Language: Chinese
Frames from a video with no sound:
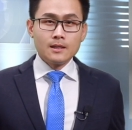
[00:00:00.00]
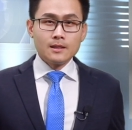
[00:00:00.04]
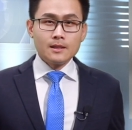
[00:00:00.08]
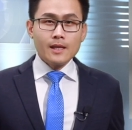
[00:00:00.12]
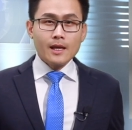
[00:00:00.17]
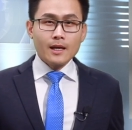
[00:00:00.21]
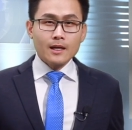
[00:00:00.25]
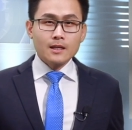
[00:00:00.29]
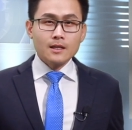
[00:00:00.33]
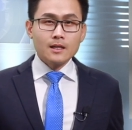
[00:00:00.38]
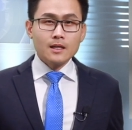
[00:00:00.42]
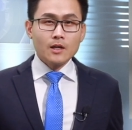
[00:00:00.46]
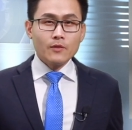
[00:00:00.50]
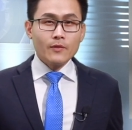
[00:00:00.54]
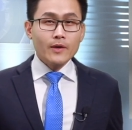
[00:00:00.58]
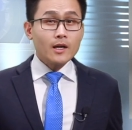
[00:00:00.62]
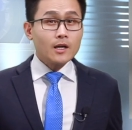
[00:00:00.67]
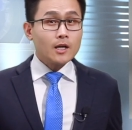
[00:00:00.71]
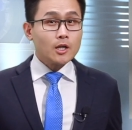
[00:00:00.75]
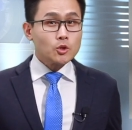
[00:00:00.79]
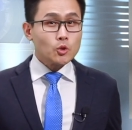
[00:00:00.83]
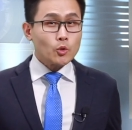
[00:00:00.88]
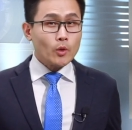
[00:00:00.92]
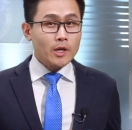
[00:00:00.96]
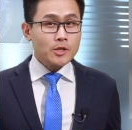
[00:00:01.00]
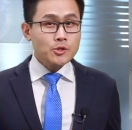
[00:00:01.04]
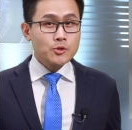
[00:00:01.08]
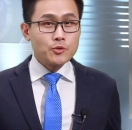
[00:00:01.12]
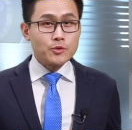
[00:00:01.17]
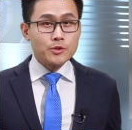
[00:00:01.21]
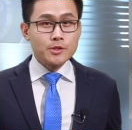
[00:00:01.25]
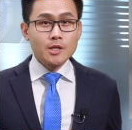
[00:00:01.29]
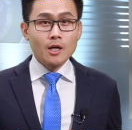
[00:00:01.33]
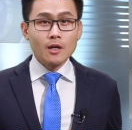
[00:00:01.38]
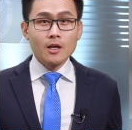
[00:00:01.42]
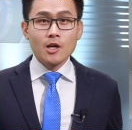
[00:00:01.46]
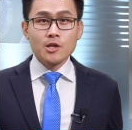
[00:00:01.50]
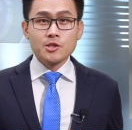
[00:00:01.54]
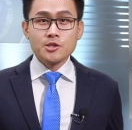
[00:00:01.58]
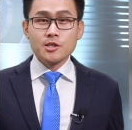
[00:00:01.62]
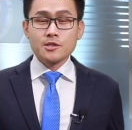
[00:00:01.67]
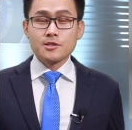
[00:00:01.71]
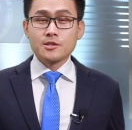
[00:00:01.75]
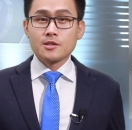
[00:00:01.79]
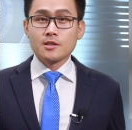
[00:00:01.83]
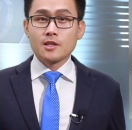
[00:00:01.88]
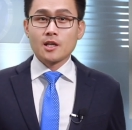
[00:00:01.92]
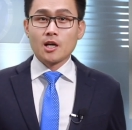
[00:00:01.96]
耐克为何突然取消了
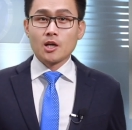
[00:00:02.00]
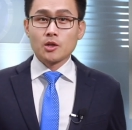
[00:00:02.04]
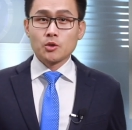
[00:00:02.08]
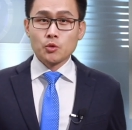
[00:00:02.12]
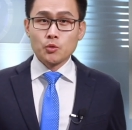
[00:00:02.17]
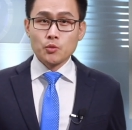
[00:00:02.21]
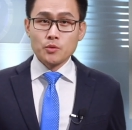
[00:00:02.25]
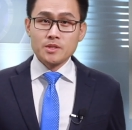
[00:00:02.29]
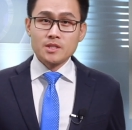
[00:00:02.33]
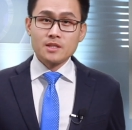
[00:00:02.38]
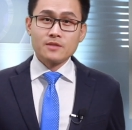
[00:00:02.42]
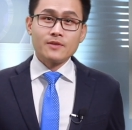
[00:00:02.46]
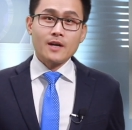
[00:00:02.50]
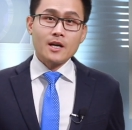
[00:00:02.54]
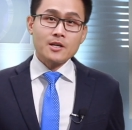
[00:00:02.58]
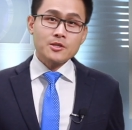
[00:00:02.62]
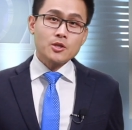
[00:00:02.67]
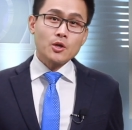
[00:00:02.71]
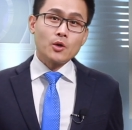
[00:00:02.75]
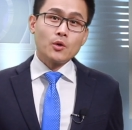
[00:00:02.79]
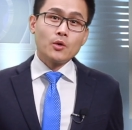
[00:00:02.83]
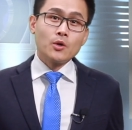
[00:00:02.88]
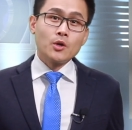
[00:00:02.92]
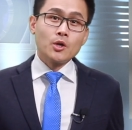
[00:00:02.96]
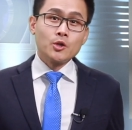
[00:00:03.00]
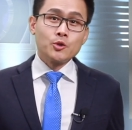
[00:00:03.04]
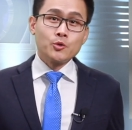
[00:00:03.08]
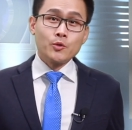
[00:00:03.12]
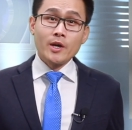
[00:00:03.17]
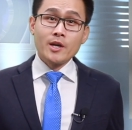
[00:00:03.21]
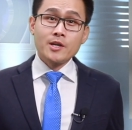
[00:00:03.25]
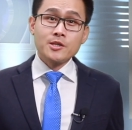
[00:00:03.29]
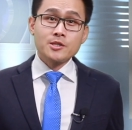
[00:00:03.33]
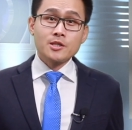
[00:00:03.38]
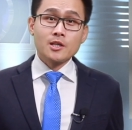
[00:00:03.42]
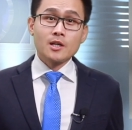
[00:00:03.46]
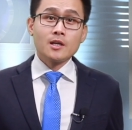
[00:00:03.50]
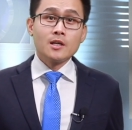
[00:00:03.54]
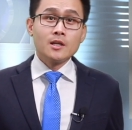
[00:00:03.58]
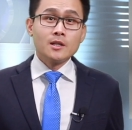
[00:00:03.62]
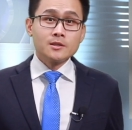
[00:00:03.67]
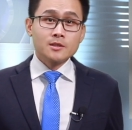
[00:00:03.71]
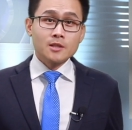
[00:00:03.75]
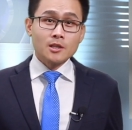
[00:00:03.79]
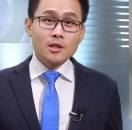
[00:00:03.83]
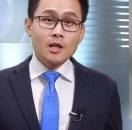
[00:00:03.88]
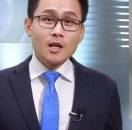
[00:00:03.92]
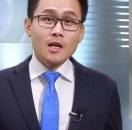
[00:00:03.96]
这次的突击发售？原因是
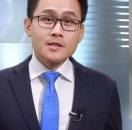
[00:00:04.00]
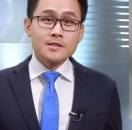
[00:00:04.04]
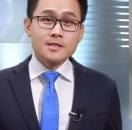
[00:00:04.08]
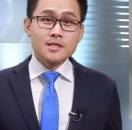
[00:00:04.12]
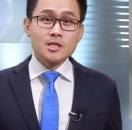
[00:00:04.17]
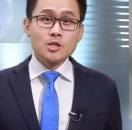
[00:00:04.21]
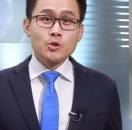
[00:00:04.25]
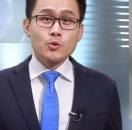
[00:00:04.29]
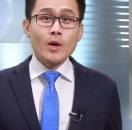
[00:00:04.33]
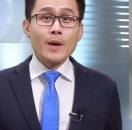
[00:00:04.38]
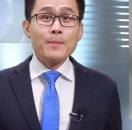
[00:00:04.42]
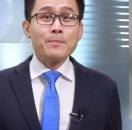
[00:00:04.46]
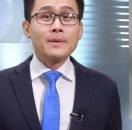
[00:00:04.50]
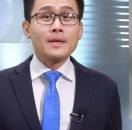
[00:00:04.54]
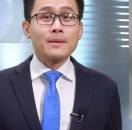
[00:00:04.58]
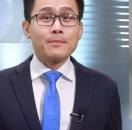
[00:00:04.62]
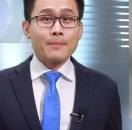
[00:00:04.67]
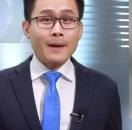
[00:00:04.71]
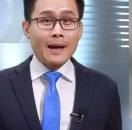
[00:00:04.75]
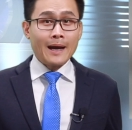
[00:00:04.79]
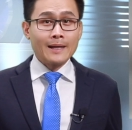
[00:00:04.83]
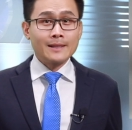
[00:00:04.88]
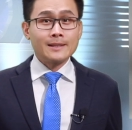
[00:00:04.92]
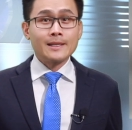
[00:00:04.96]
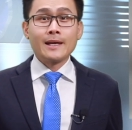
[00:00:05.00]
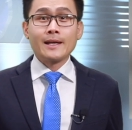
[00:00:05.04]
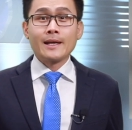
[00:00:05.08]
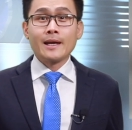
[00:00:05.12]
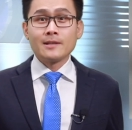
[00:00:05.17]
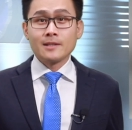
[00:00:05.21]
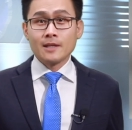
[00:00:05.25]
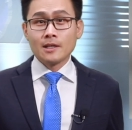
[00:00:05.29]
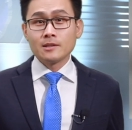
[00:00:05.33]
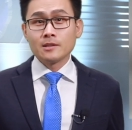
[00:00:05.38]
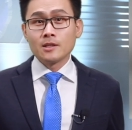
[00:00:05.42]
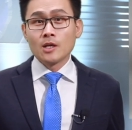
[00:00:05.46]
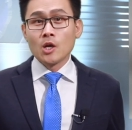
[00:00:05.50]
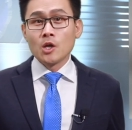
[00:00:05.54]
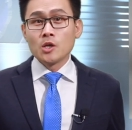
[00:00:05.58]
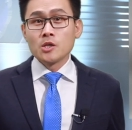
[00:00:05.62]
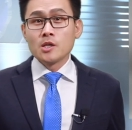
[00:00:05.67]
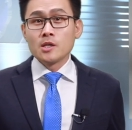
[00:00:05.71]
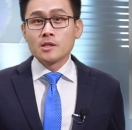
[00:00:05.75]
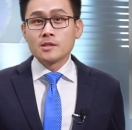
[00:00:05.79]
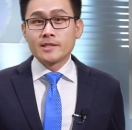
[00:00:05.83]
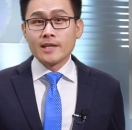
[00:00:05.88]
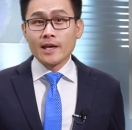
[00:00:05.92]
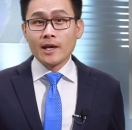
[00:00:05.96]
遭到了其原品牌代言人、
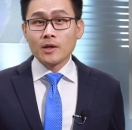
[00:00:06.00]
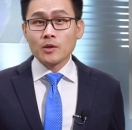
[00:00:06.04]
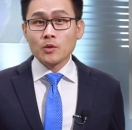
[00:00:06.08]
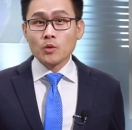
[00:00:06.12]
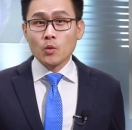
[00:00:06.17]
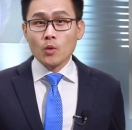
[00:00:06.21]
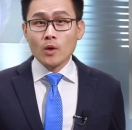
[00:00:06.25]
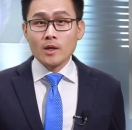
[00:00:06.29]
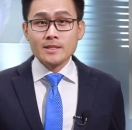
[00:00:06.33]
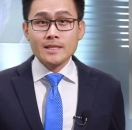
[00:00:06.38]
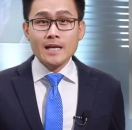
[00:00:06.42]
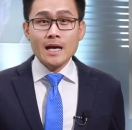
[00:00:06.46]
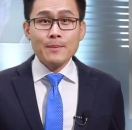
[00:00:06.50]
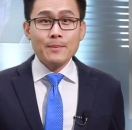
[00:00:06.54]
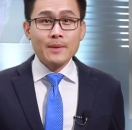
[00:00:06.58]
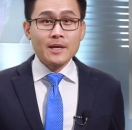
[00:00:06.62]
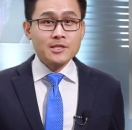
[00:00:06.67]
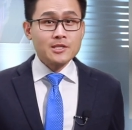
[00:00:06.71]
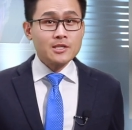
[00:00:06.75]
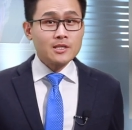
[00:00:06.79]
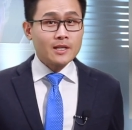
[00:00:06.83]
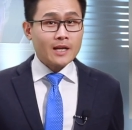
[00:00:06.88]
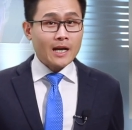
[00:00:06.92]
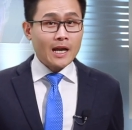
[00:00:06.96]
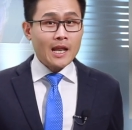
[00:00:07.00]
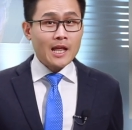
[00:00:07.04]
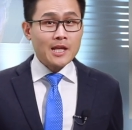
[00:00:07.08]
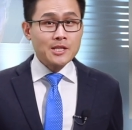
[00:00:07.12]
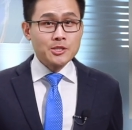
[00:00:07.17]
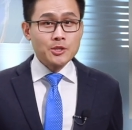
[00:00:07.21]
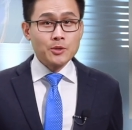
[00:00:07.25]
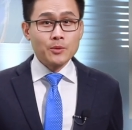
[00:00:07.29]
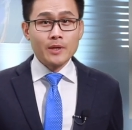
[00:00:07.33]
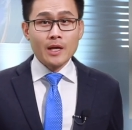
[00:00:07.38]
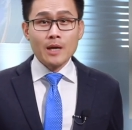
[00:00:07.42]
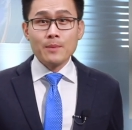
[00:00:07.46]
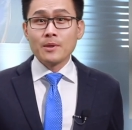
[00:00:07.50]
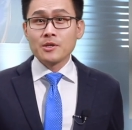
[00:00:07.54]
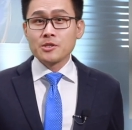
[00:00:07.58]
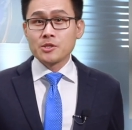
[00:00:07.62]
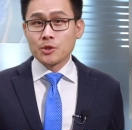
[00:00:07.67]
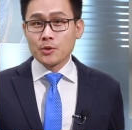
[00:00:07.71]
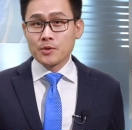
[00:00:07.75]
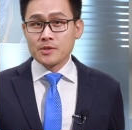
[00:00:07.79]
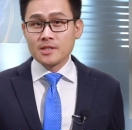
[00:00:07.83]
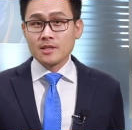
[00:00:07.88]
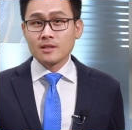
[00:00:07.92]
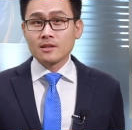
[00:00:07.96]
前国家美式橄榄球联盟
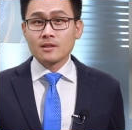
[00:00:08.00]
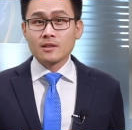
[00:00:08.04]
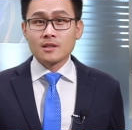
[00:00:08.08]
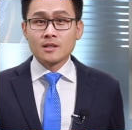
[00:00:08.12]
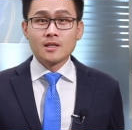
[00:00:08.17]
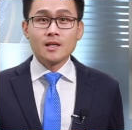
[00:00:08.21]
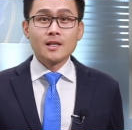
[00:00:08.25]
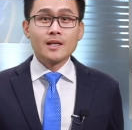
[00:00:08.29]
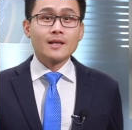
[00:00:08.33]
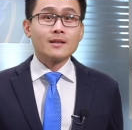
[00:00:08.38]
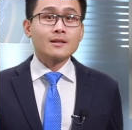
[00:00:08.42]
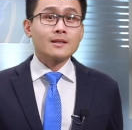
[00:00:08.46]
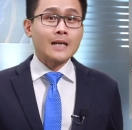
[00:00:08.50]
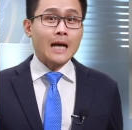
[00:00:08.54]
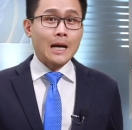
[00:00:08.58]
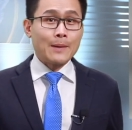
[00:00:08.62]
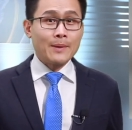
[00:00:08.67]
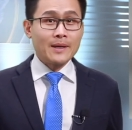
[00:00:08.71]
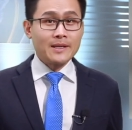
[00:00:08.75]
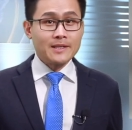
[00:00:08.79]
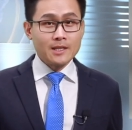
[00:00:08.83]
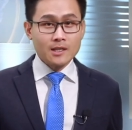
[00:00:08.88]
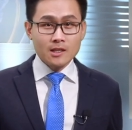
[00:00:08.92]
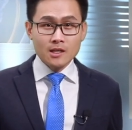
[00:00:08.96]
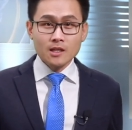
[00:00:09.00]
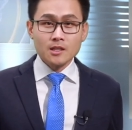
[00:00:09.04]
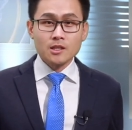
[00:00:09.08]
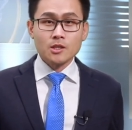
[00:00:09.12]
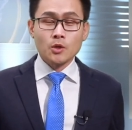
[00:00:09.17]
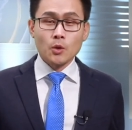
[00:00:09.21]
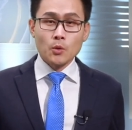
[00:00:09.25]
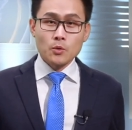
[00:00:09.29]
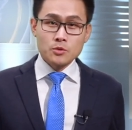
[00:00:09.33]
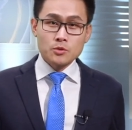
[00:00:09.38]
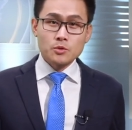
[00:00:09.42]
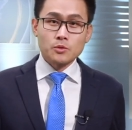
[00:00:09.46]
球星科林·卡佩尼克的投